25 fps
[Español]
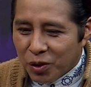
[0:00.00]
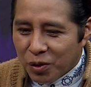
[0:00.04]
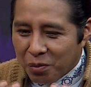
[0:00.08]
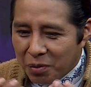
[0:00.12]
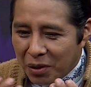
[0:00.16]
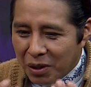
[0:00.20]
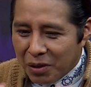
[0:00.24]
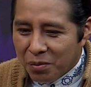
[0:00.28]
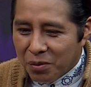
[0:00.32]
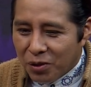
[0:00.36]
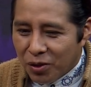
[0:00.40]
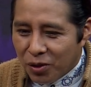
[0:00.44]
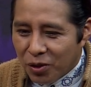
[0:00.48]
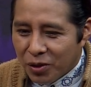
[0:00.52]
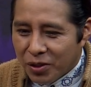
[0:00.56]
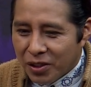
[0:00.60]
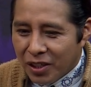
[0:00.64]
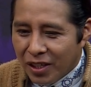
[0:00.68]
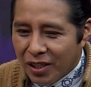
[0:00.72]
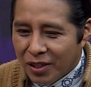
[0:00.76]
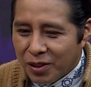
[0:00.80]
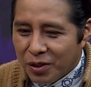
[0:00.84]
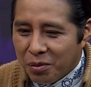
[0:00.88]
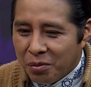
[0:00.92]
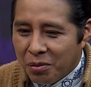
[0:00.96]
mismos, los
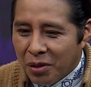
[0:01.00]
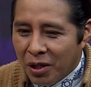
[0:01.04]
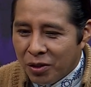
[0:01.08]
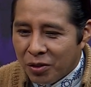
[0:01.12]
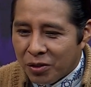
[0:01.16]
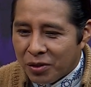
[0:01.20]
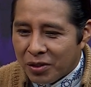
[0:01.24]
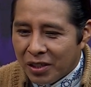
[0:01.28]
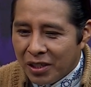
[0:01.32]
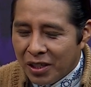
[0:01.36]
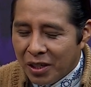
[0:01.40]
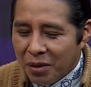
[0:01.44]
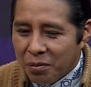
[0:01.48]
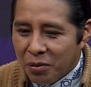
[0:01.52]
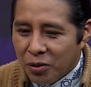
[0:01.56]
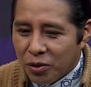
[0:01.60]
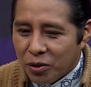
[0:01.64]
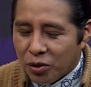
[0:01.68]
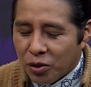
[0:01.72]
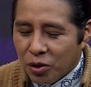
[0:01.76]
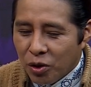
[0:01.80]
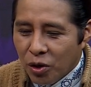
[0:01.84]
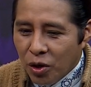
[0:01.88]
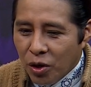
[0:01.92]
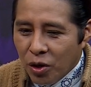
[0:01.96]
seres humanos,
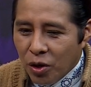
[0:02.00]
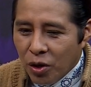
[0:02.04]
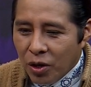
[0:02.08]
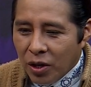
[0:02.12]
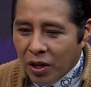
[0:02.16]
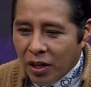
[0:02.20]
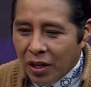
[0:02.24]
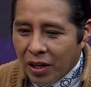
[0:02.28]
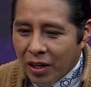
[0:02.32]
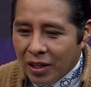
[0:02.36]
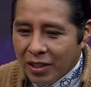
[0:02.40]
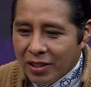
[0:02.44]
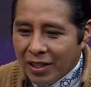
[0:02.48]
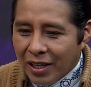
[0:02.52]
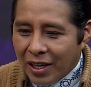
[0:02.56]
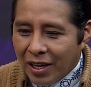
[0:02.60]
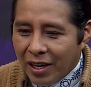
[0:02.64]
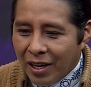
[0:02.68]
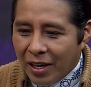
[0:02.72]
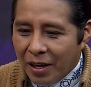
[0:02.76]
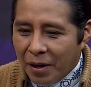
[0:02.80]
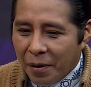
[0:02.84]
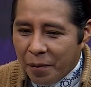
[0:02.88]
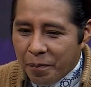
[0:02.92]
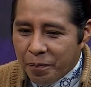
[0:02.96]
tenemos
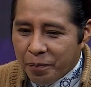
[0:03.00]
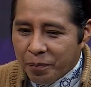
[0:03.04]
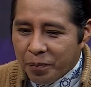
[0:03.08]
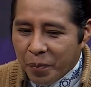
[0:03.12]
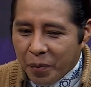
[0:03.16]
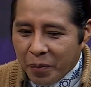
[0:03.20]
esa,